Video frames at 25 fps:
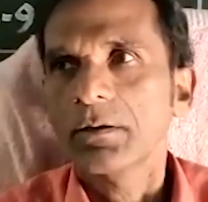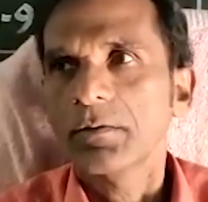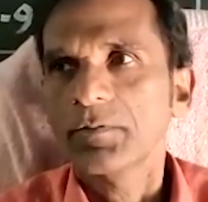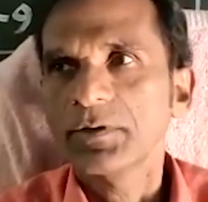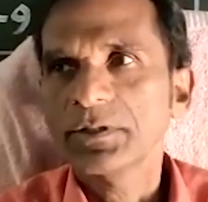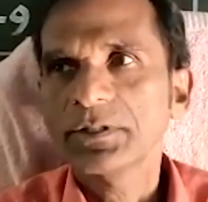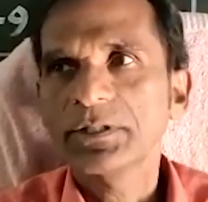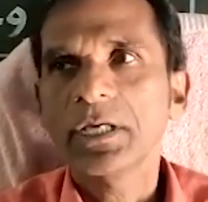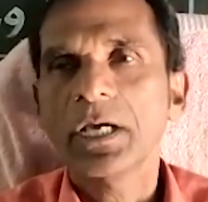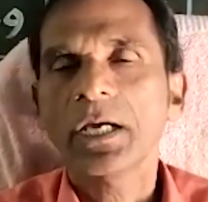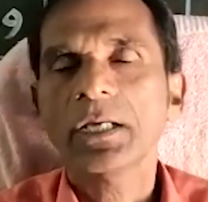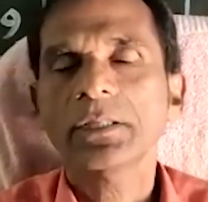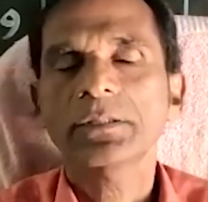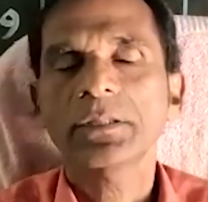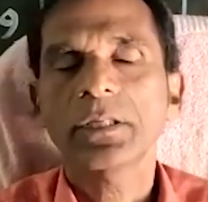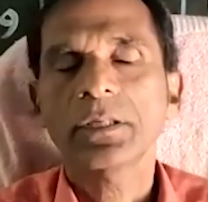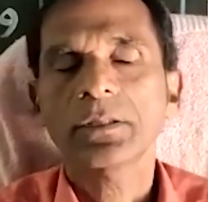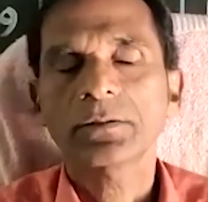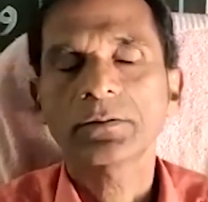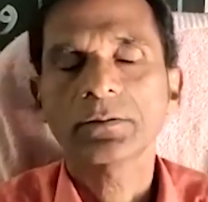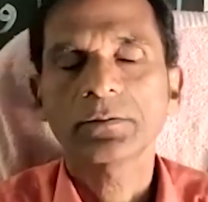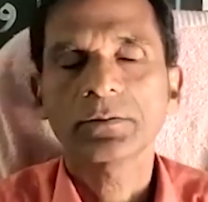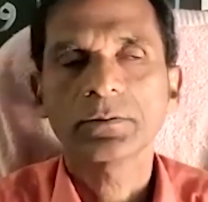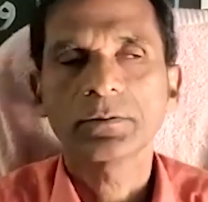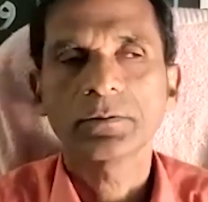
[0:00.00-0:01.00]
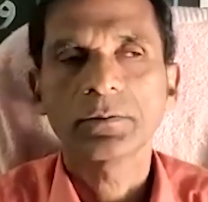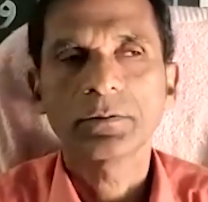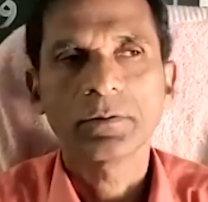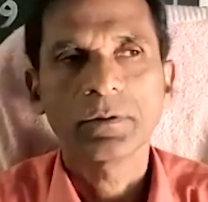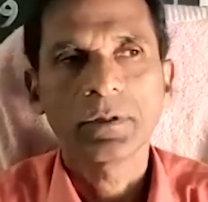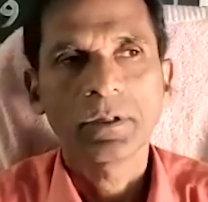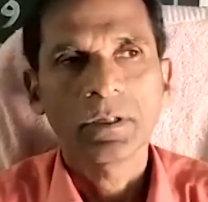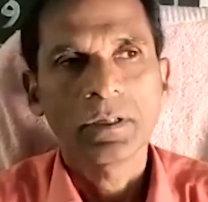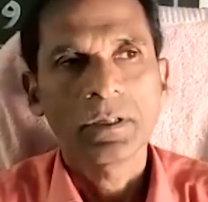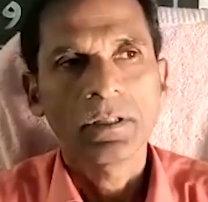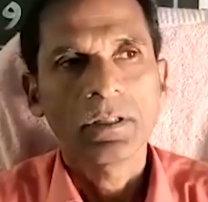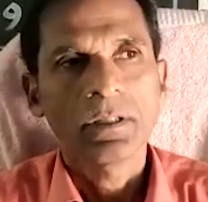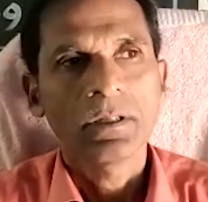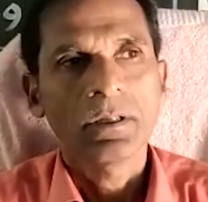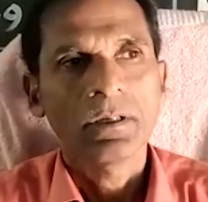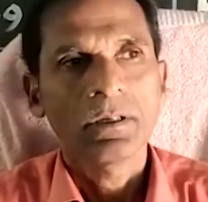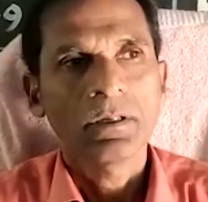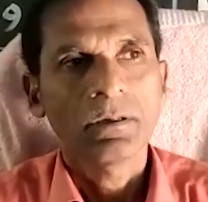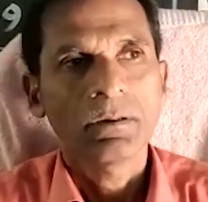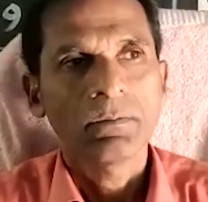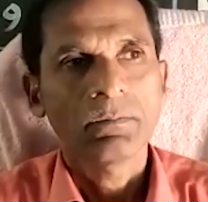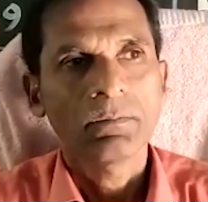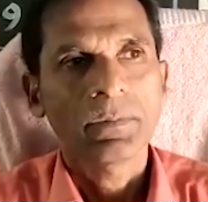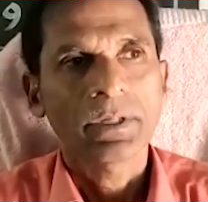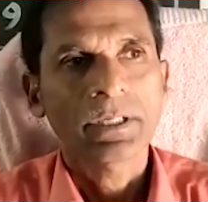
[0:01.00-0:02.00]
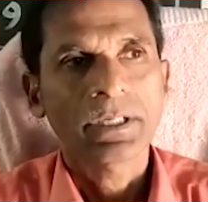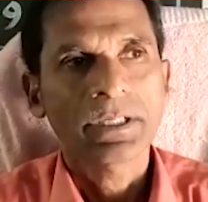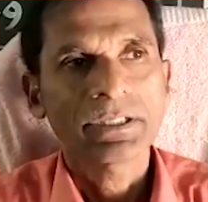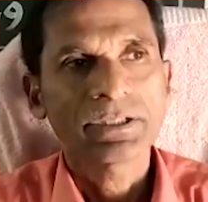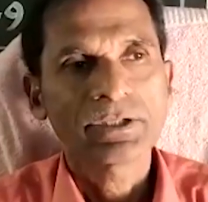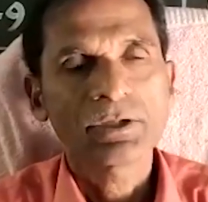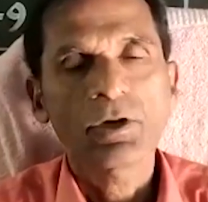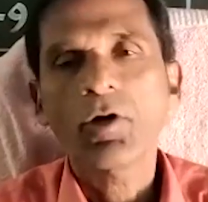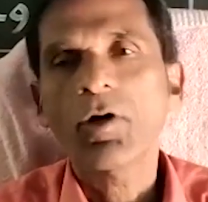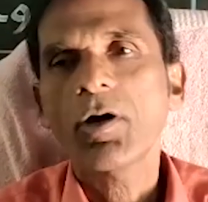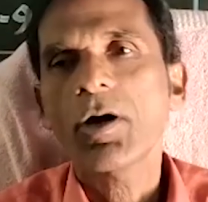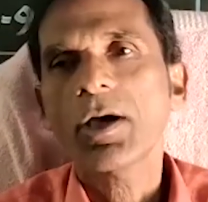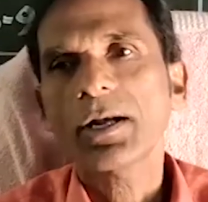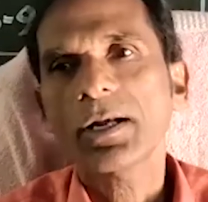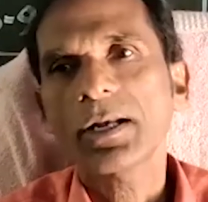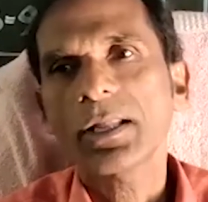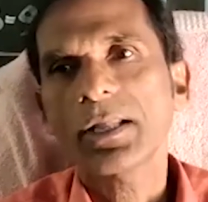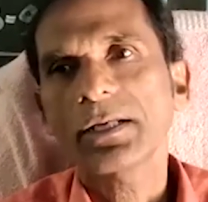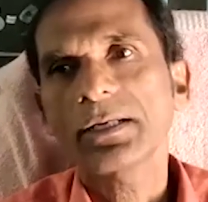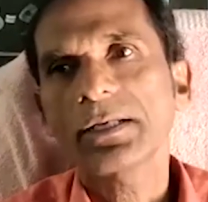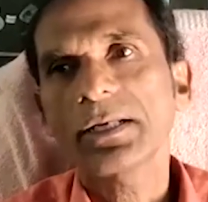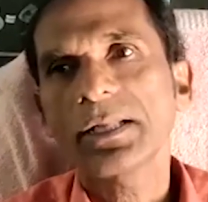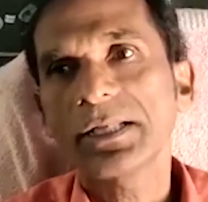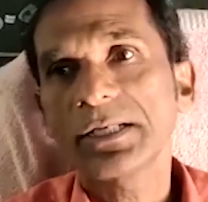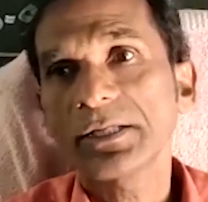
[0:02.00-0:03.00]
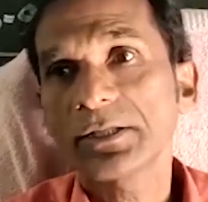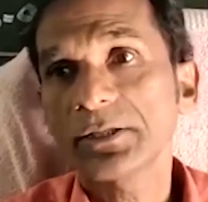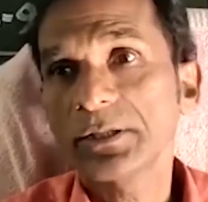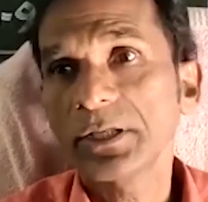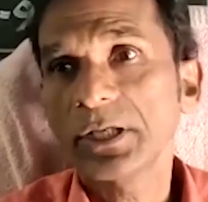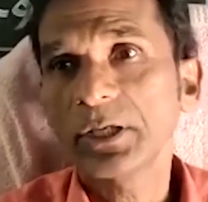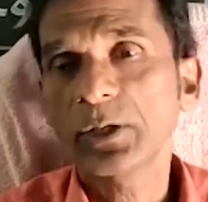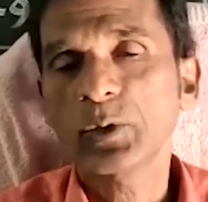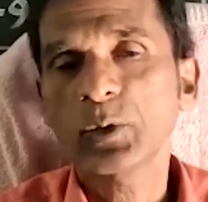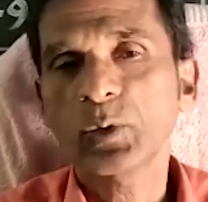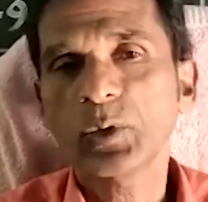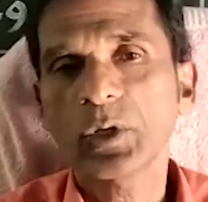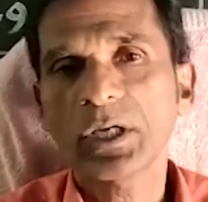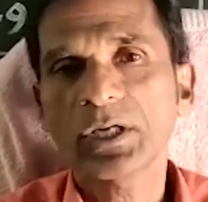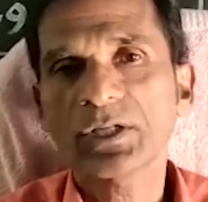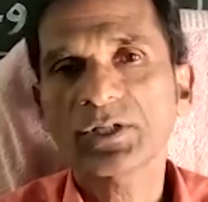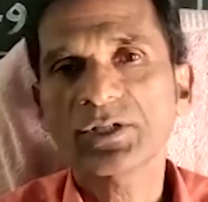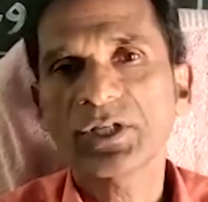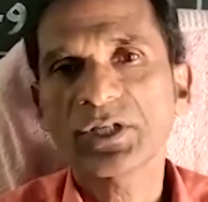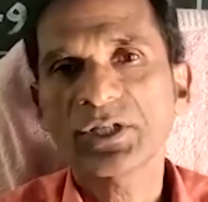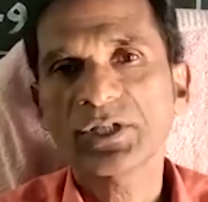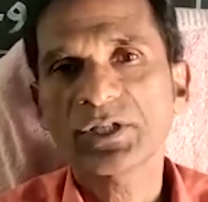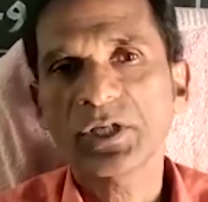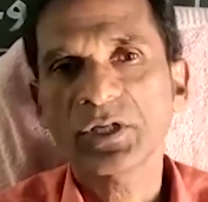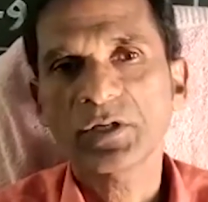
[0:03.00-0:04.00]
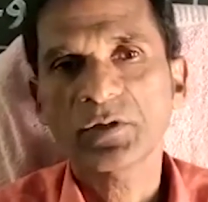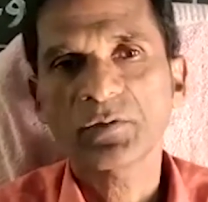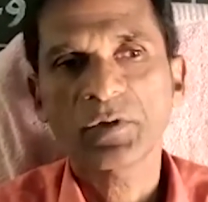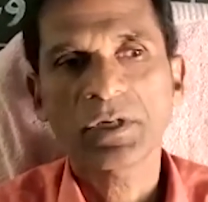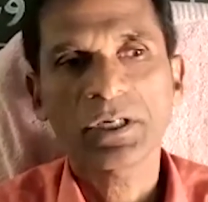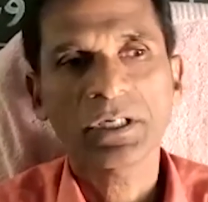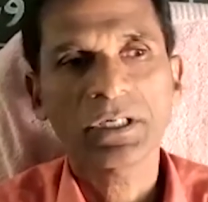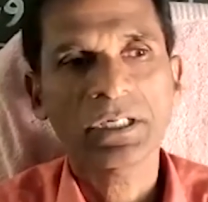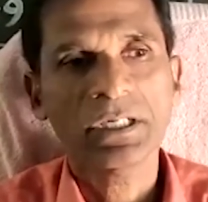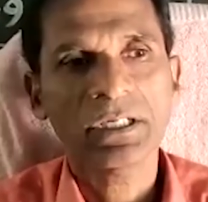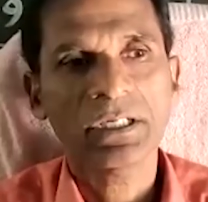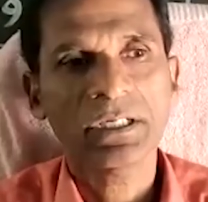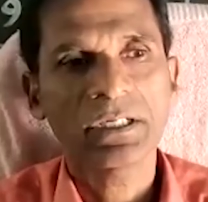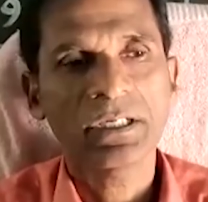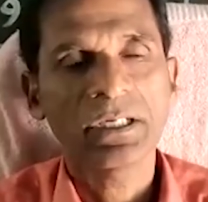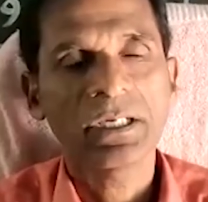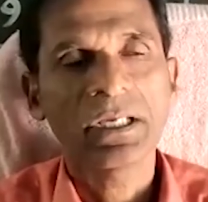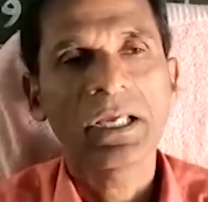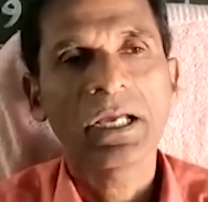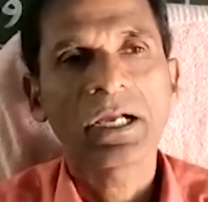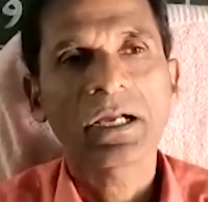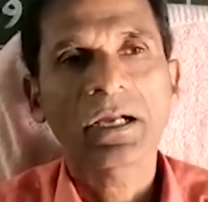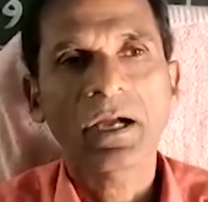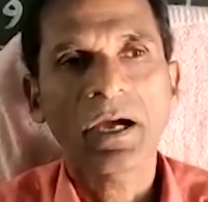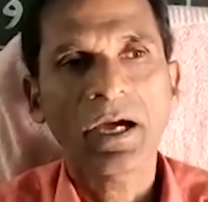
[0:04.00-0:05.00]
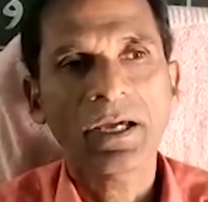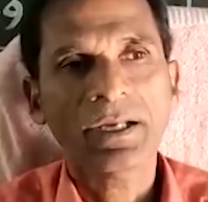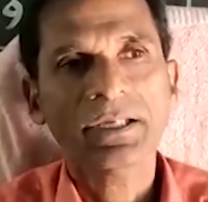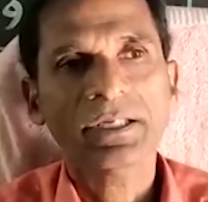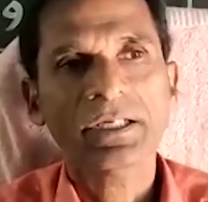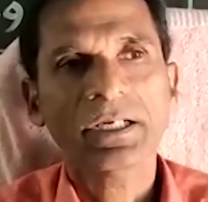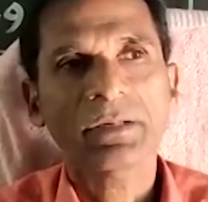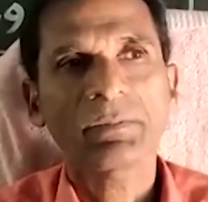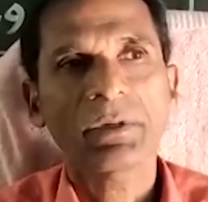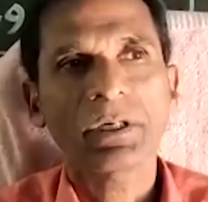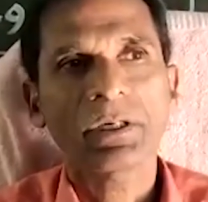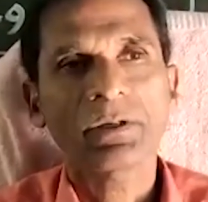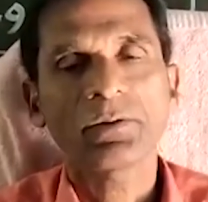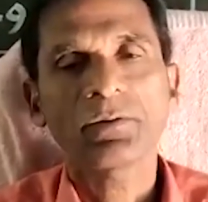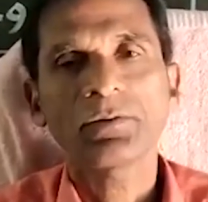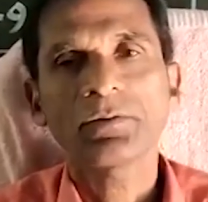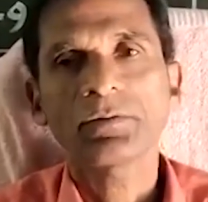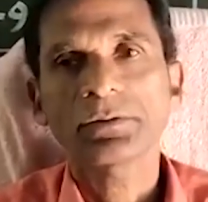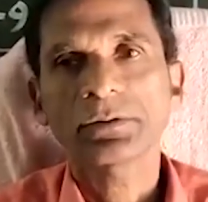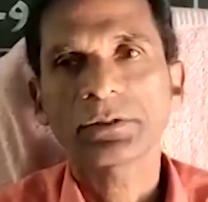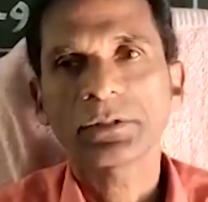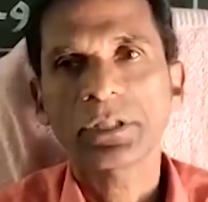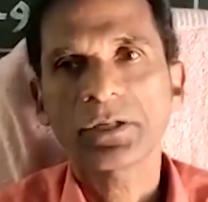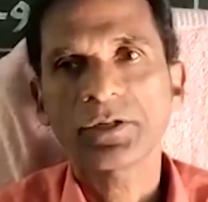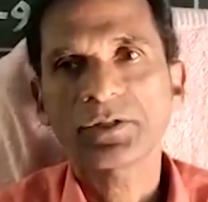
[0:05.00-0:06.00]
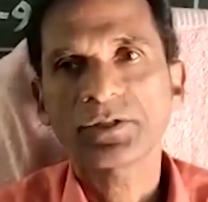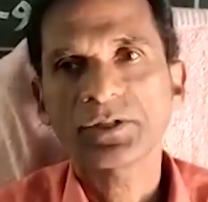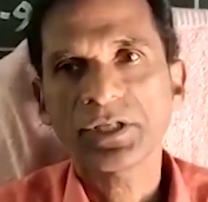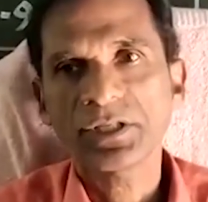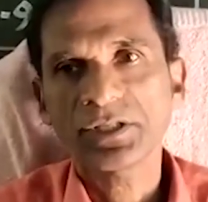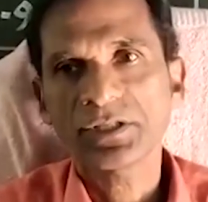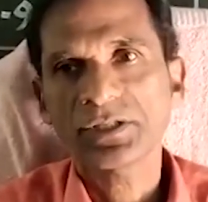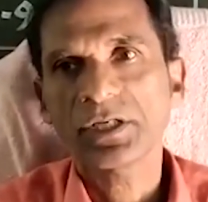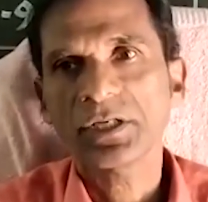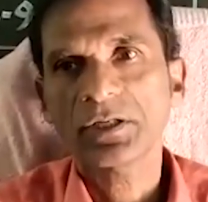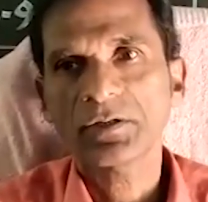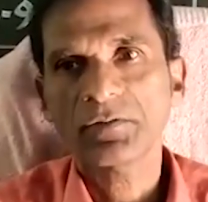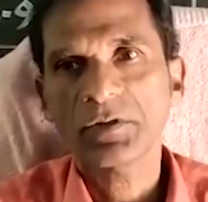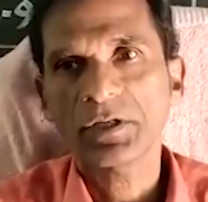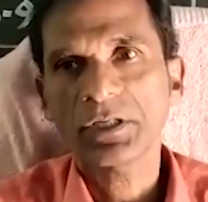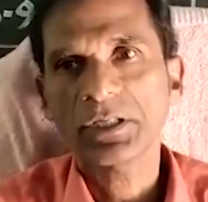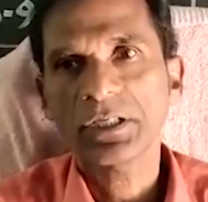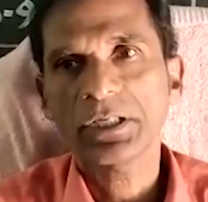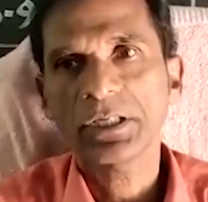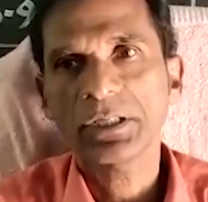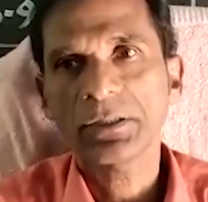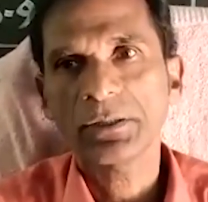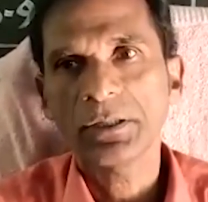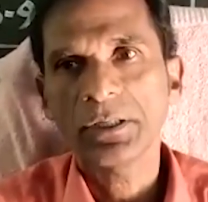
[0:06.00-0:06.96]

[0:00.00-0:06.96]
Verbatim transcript: విద్యార్థులకు మరి జవహర్ లాల్ నెహ్రూ గారు చేసినటువంటి కార్యక్రమాలు తను చేసినటువంటి